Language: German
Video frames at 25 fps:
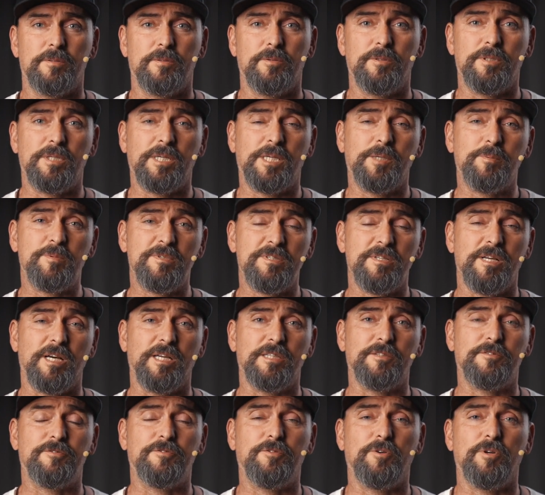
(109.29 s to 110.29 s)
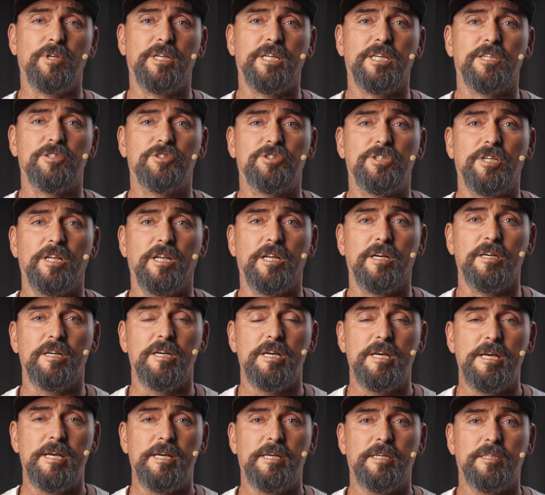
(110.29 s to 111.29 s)
Und da gibt es eine Handvoll Hersteller,
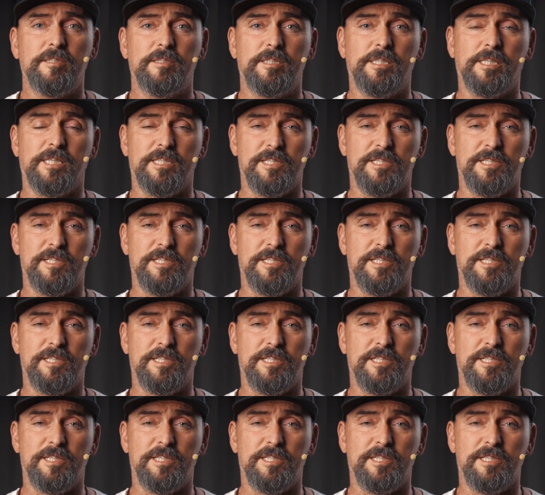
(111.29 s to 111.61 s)
die